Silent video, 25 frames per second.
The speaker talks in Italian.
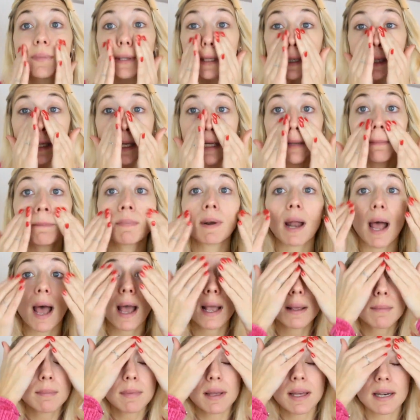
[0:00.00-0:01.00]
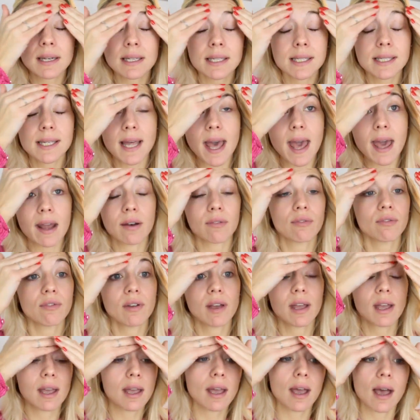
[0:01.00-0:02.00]
il primer
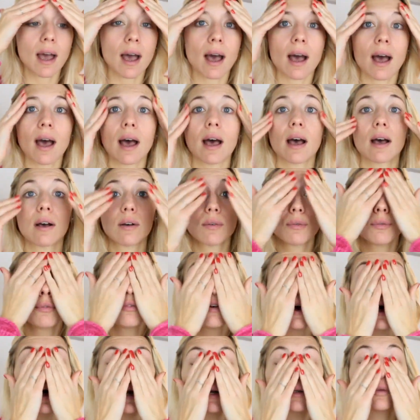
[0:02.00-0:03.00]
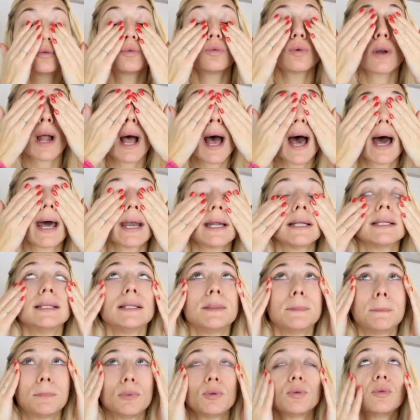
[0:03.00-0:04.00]
serve a far durare
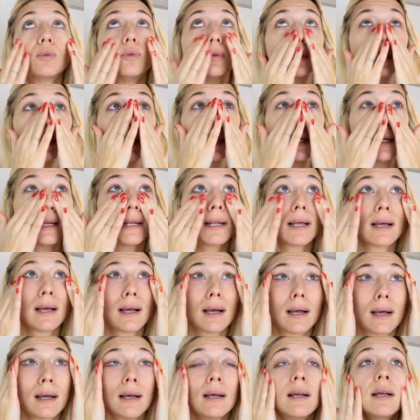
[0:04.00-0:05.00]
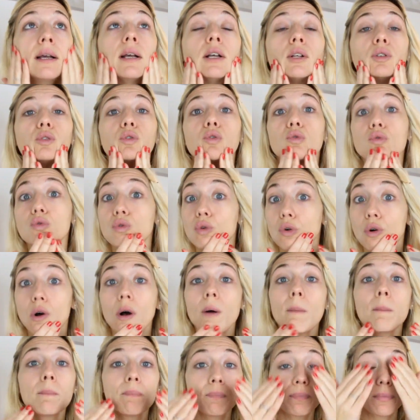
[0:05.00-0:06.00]
di più il
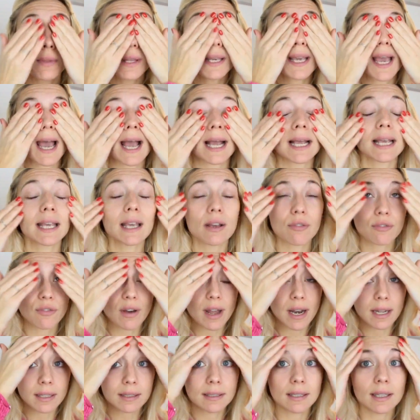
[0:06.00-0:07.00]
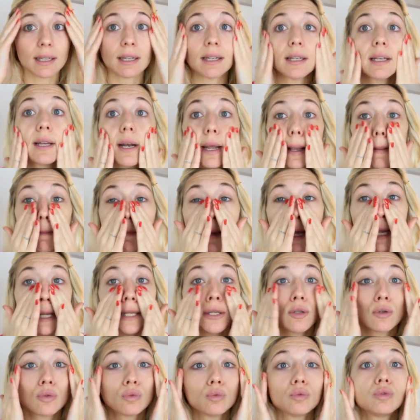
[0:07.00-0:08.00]
trucco e anche a far aderire
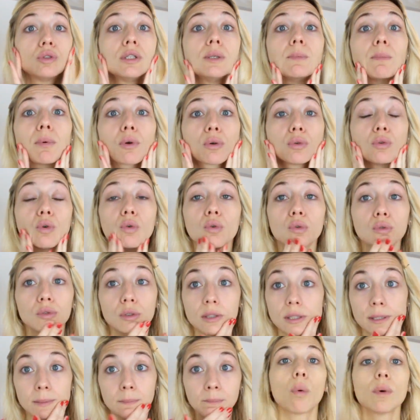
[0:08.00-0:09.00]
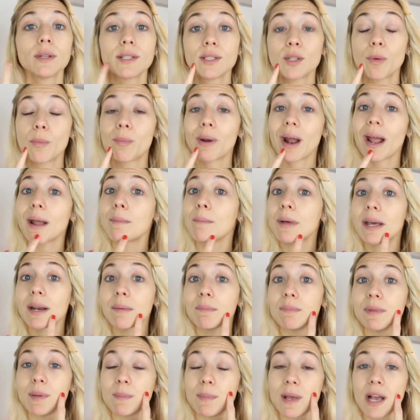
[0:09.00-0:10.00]
meglio tutti i prodotti questo
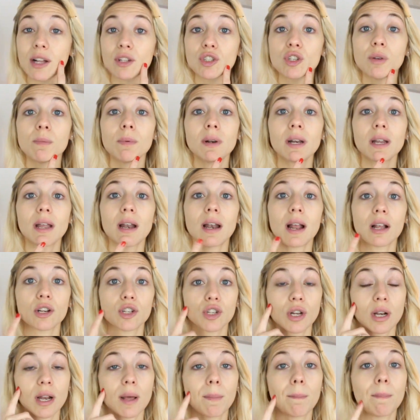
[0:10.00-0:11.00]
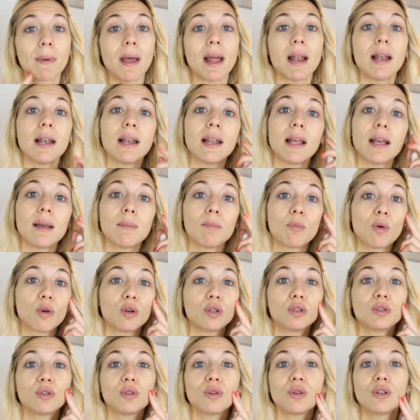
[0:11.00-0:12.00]
primer mi piace perché lascia la pelle
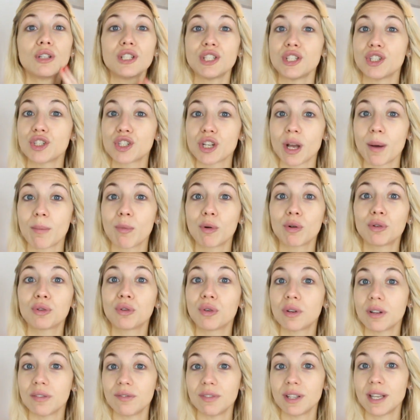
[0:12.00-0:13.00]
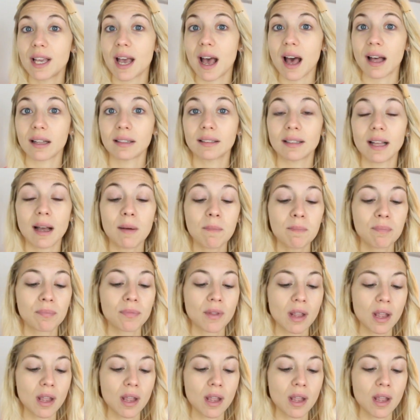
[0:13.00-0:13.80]
molto liscia molto levigata